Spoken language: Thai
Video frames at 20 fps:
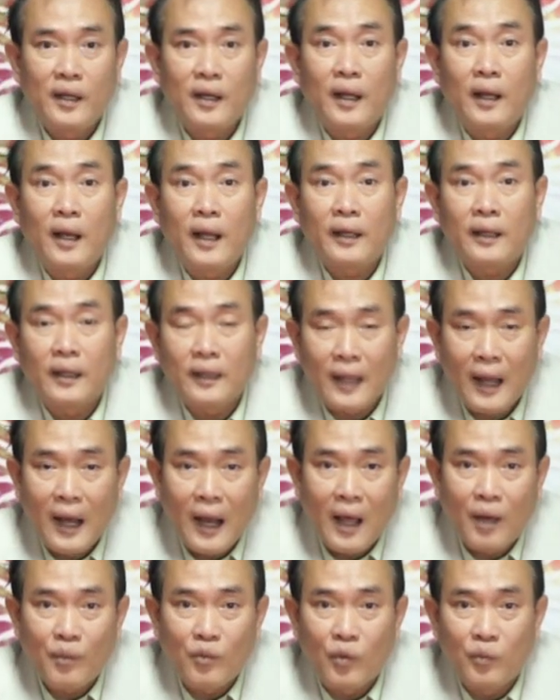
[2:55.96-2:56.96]
นี้ในเลขในตา
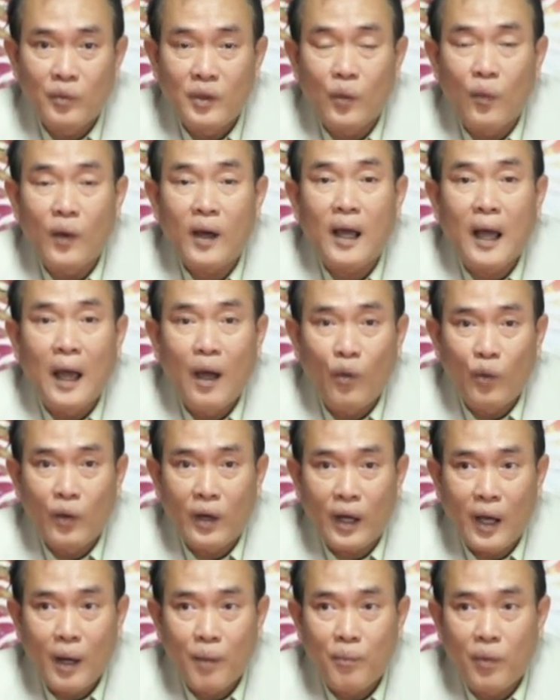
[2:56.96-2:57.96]
รางผมถือว่าเข้า
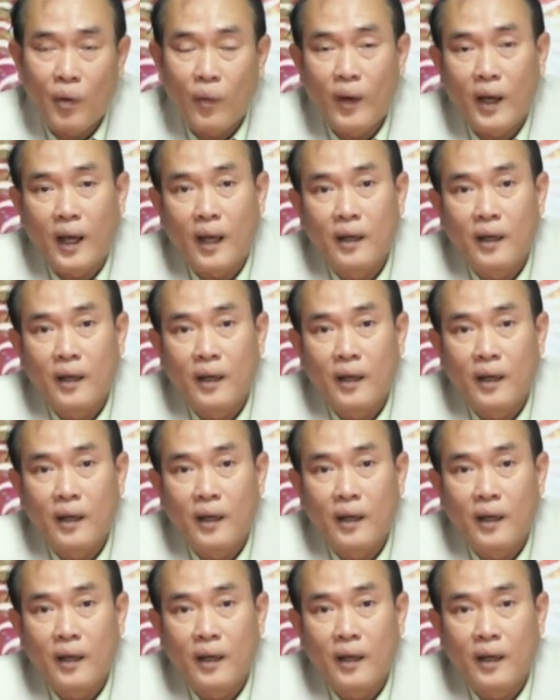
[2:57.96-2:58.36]
นะครับ เพราะว่า